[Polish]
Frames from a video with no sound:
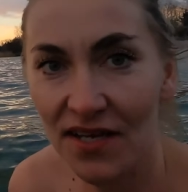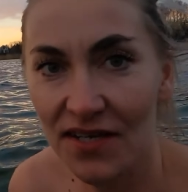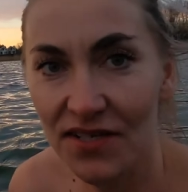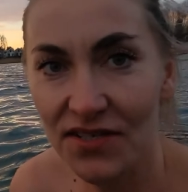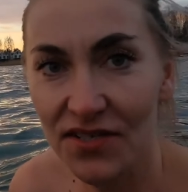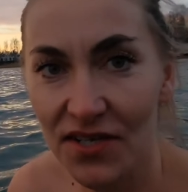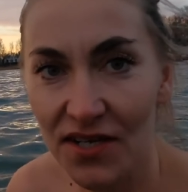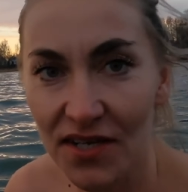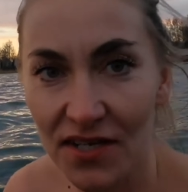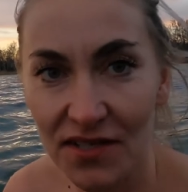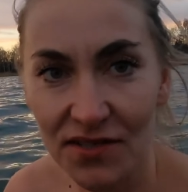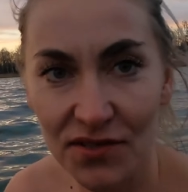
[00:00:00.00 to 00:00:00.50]

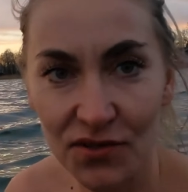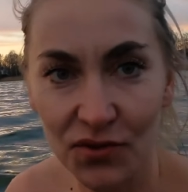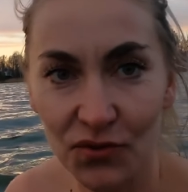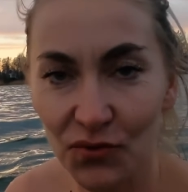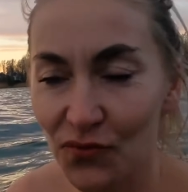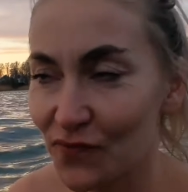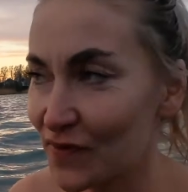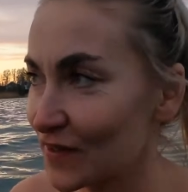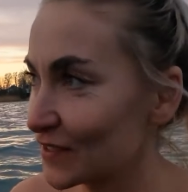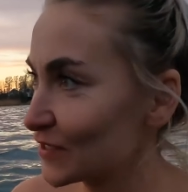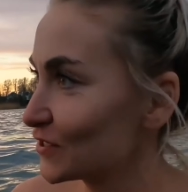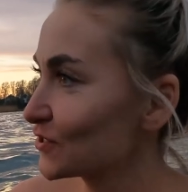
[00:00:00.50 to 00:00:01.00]
że jest
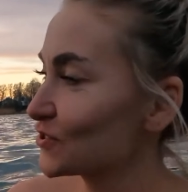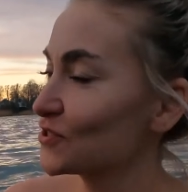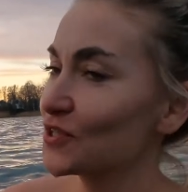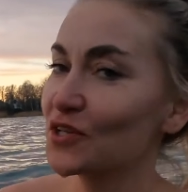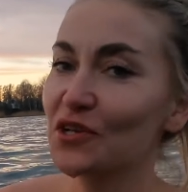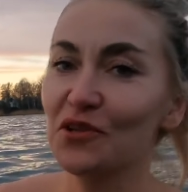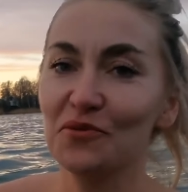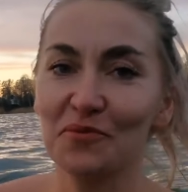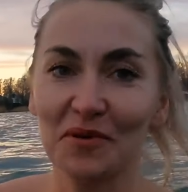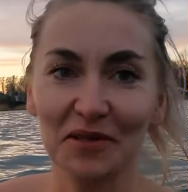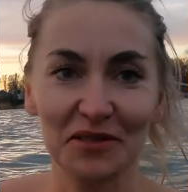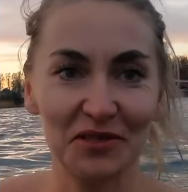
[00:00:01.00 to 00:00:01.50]
tu
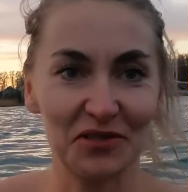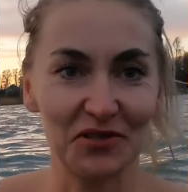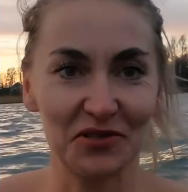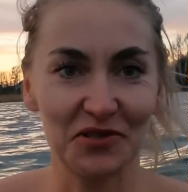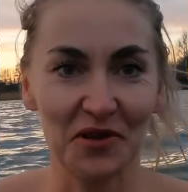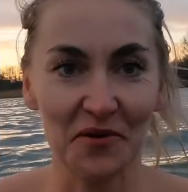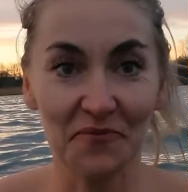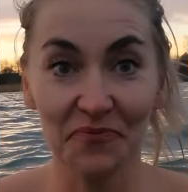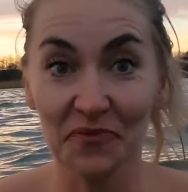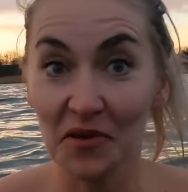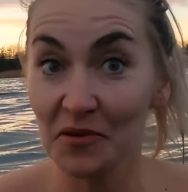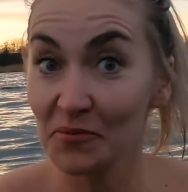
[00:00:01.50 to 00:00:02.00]
faktycznie
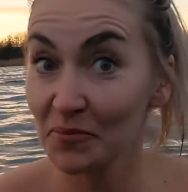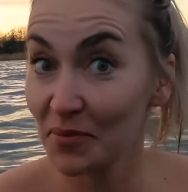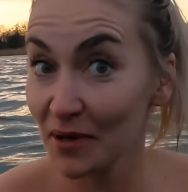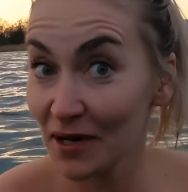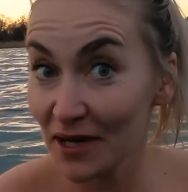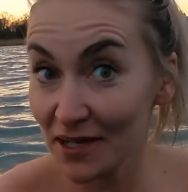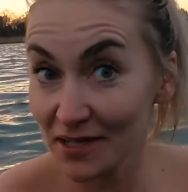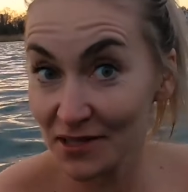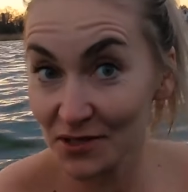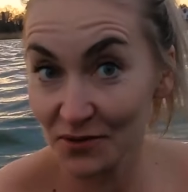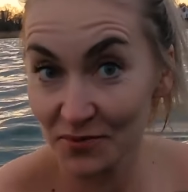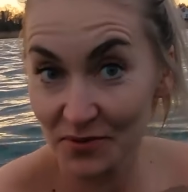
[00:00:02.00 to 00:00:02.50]
klimatycznie,
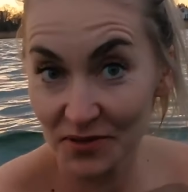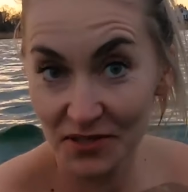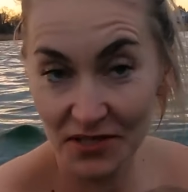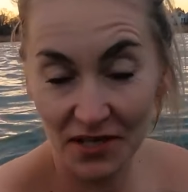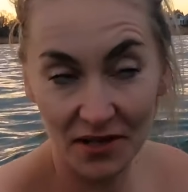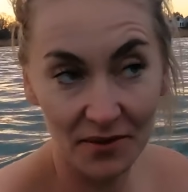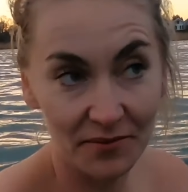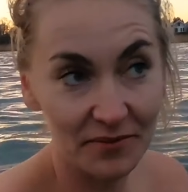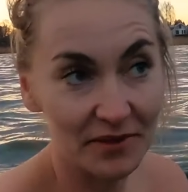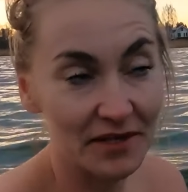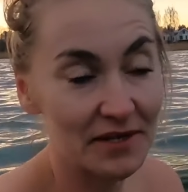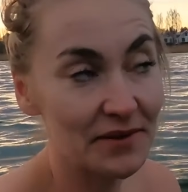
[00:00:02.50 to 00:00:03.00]
bardzo
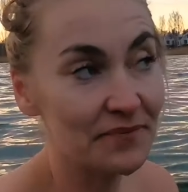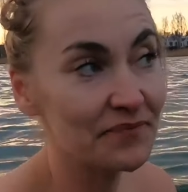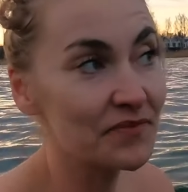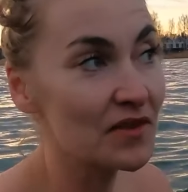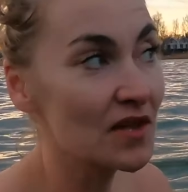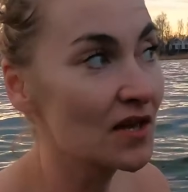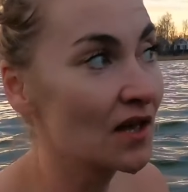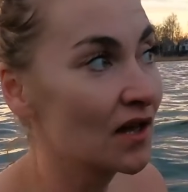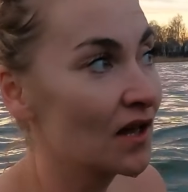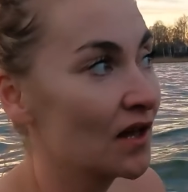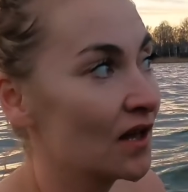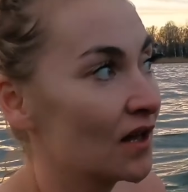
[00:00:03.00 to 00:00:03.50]
przyjemnie.
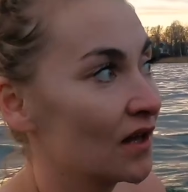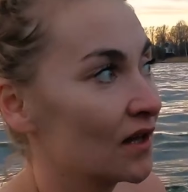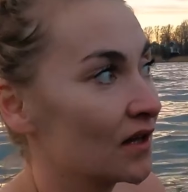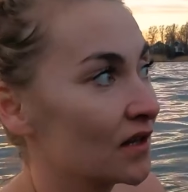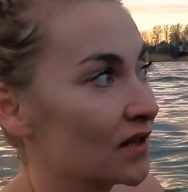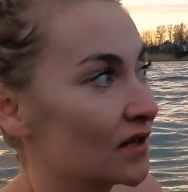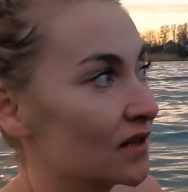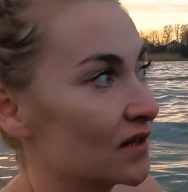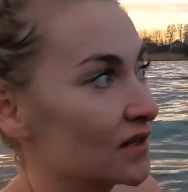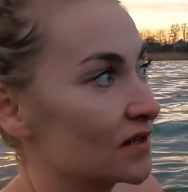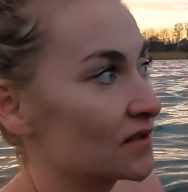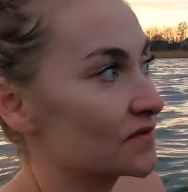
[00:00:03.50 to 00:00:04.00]

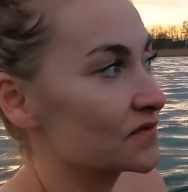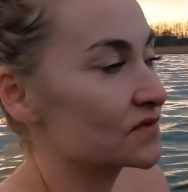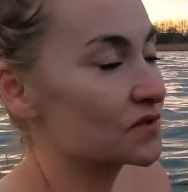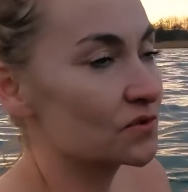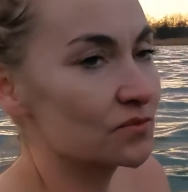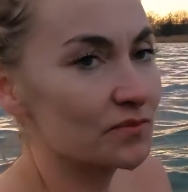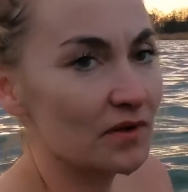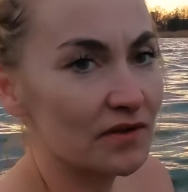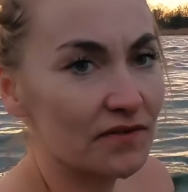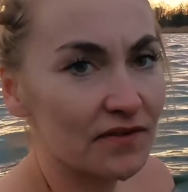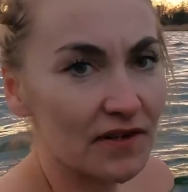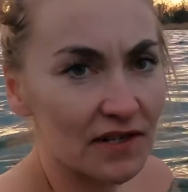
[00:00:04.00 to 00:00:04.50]
E, w
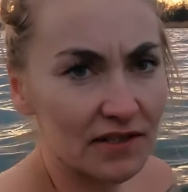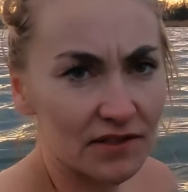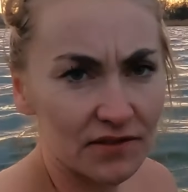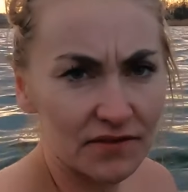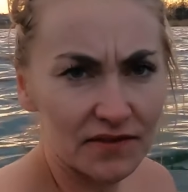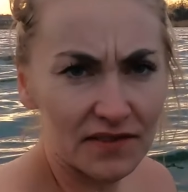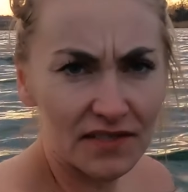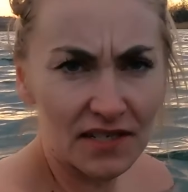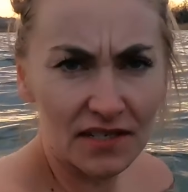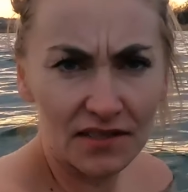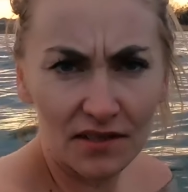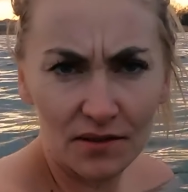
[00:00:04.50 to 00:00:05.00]
sumie w
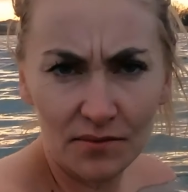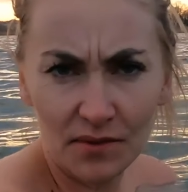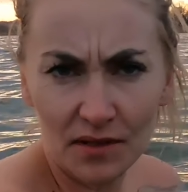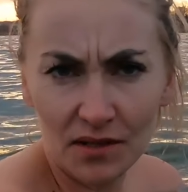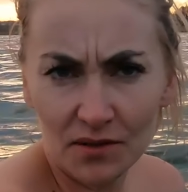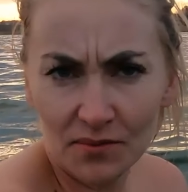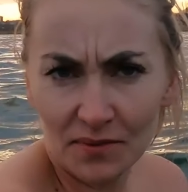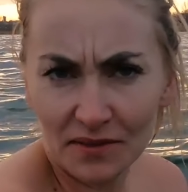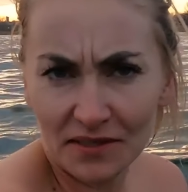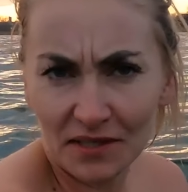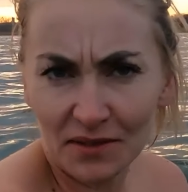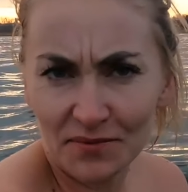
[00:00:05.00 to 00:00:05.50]
Katowicach nie ma
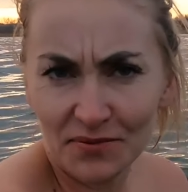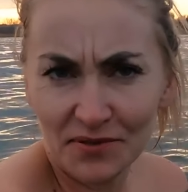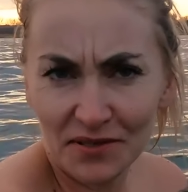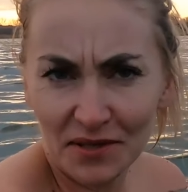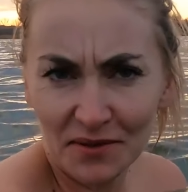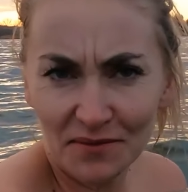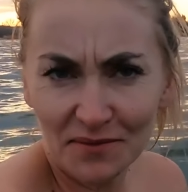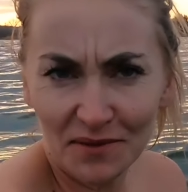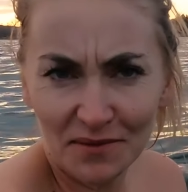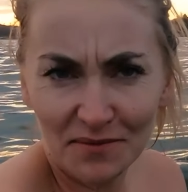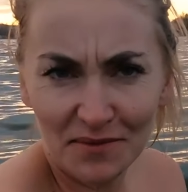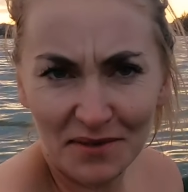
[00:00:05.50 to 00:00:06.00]
chyba tak
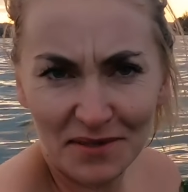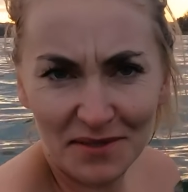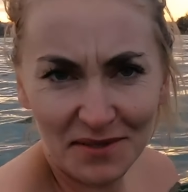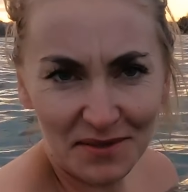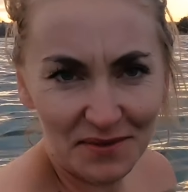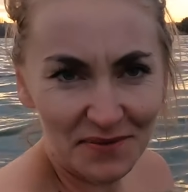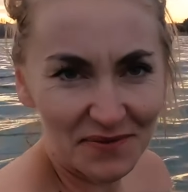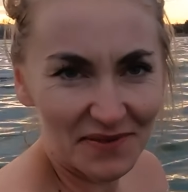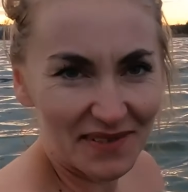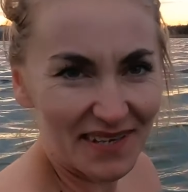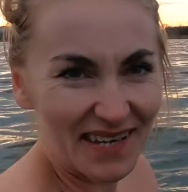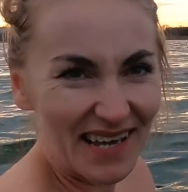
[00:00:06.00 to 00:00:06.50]
przyjemnej
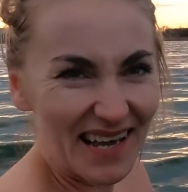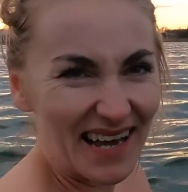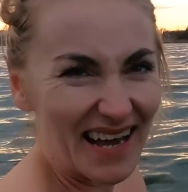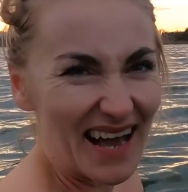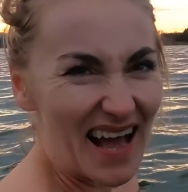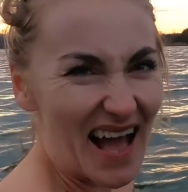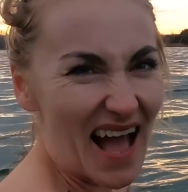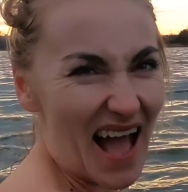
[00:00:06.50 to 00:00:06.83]
miejscówki.